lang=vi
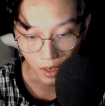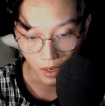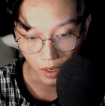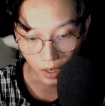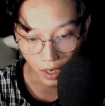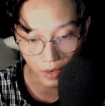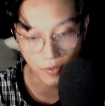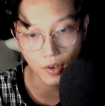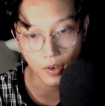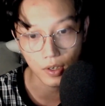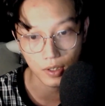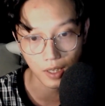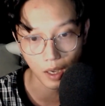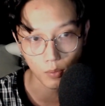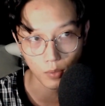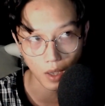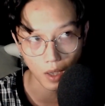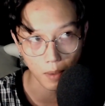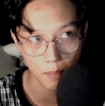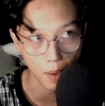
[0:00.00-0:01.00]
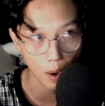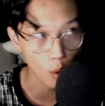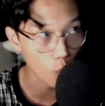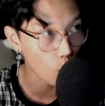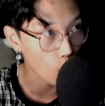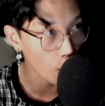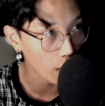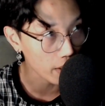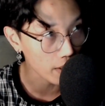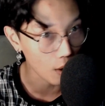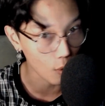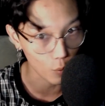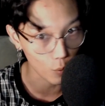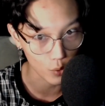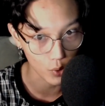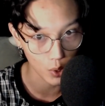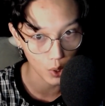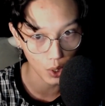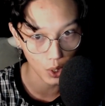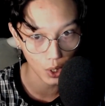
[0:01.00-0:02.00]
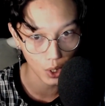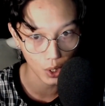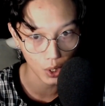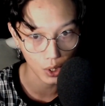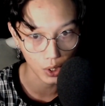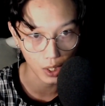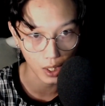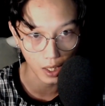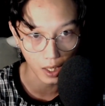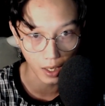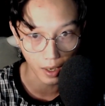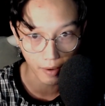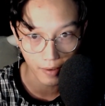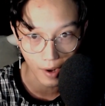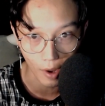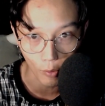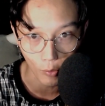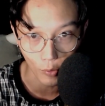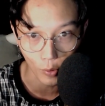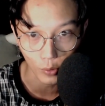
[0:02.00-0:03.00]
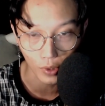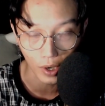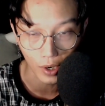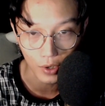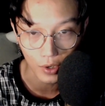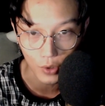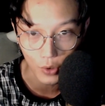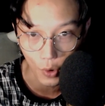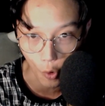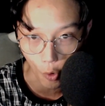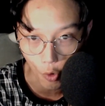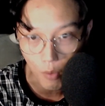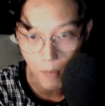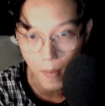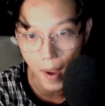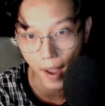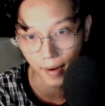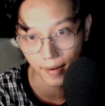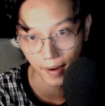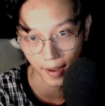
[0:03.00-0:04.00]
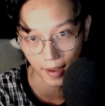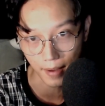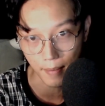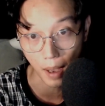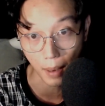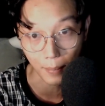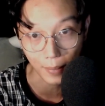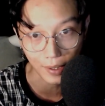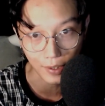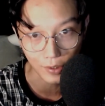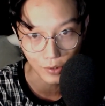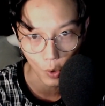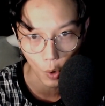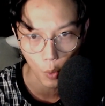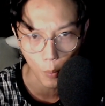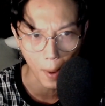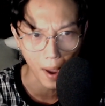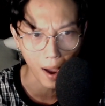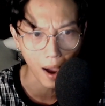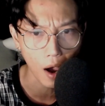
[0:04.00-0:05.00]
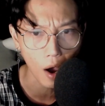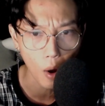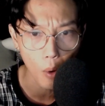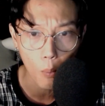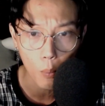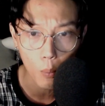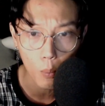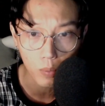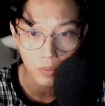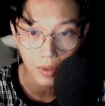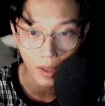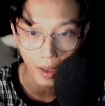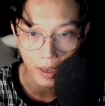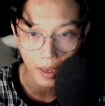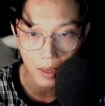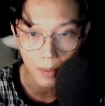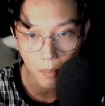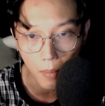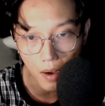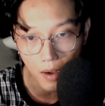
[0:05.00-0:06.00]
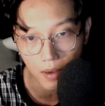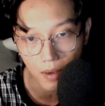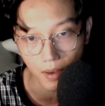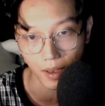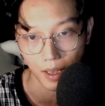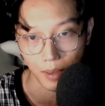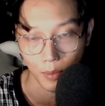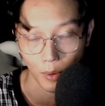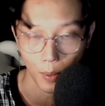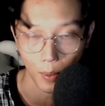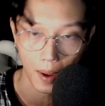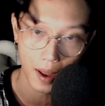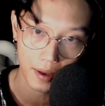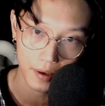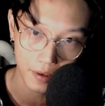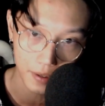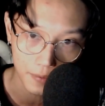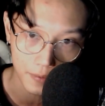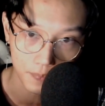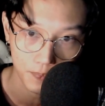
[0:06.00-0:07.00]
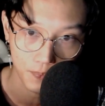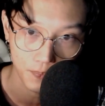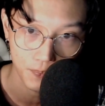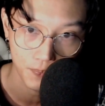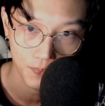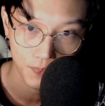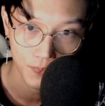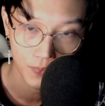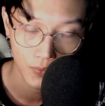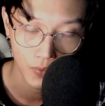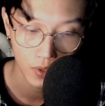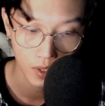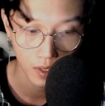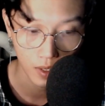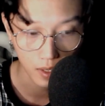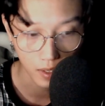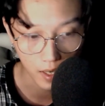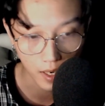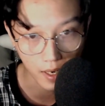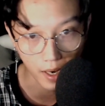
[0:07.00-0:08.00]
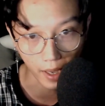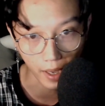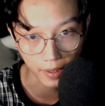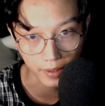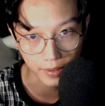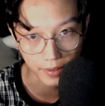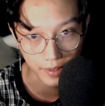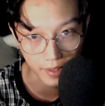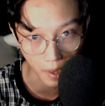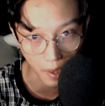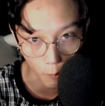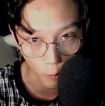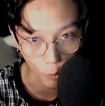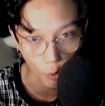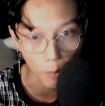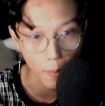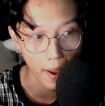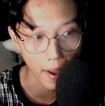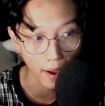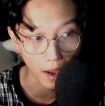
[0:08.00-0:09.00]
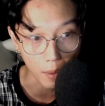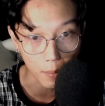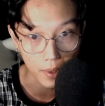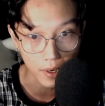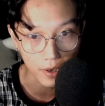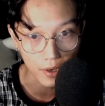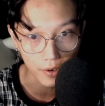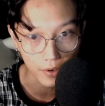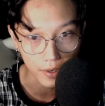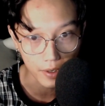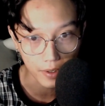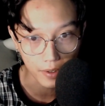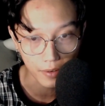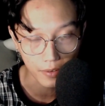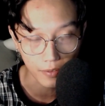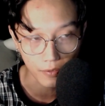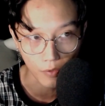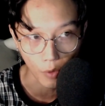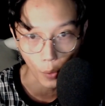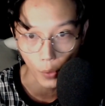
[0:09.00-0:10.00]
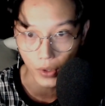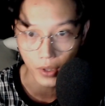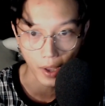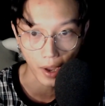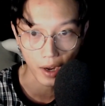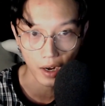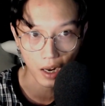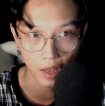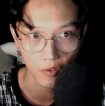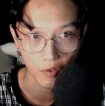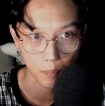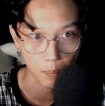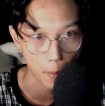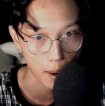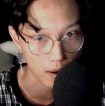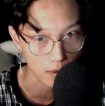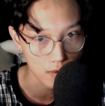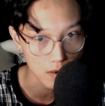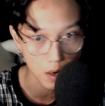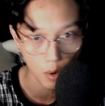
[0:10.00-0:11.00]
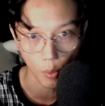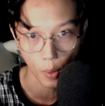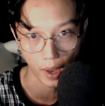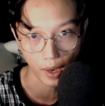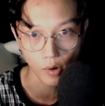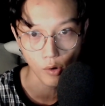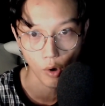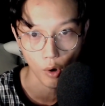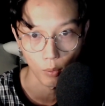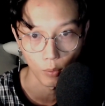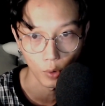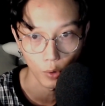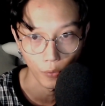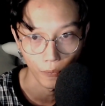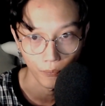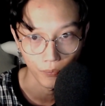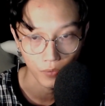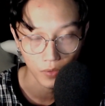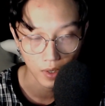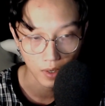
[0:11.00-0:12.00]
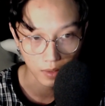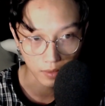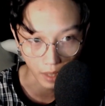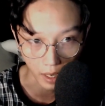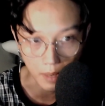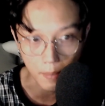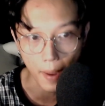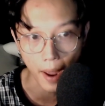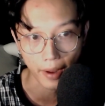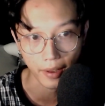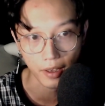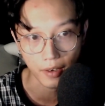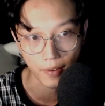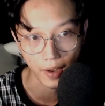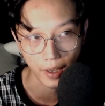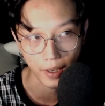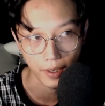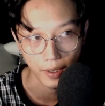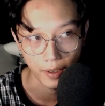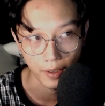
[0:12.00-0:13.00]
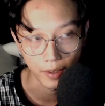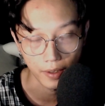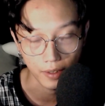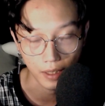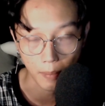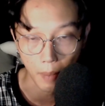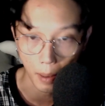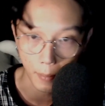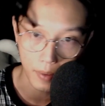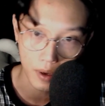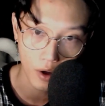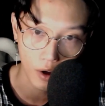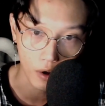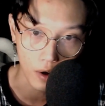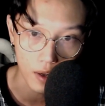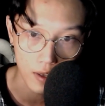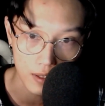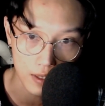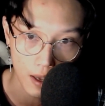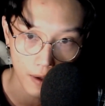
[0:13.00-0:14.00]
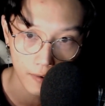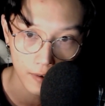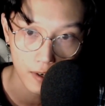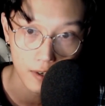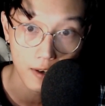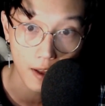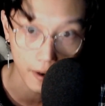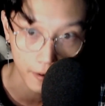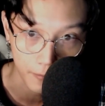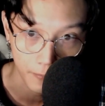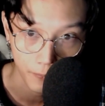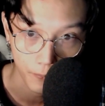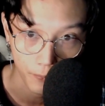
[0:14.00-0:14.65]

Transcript: Khi vừa xong nha, bạn quay đầu nhìn lên thì ngay đầu cầu thang chỗ ban nãy bạn bị xô, bạn không thấy bất kỳ một ai hết. Khi này chồng của bạn ở bên dưới vội chạy lên và mặt rất là hoảng hồn luôn. Thấy bạn như vậy thì bạn mới hỏi là sao lên đây.